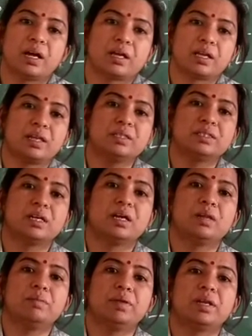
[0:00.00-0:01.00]
आँख यानी
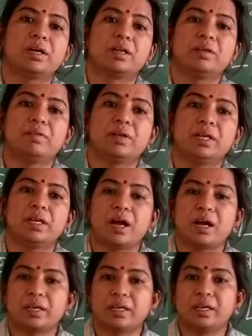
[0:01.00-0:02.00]
जंगल में लगने वाली
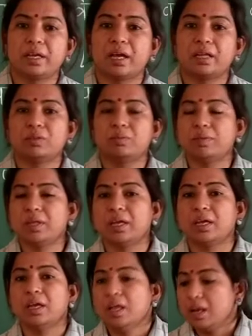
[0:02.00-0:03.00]
आँख की क्या है तुमने
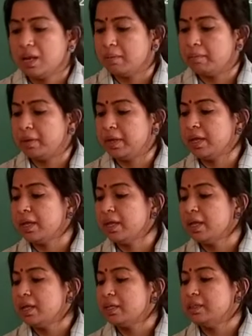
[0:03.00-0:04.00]
लपटे
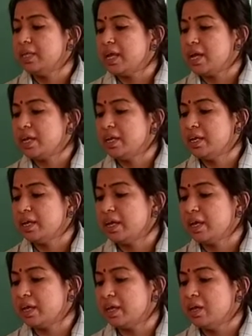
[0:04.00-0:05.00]
देख ली
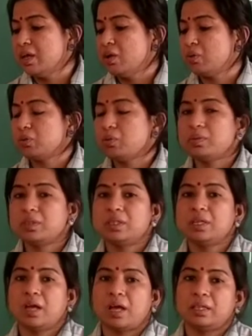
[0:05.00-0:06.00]
है और तुम
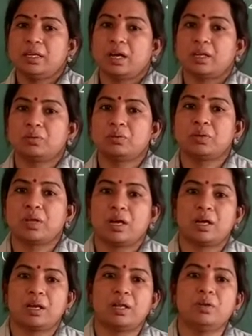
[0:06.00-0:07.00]
इतनी आधी रात को क्या
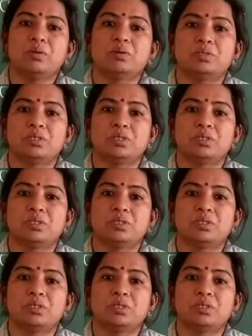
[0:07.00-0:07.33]
कर रही हो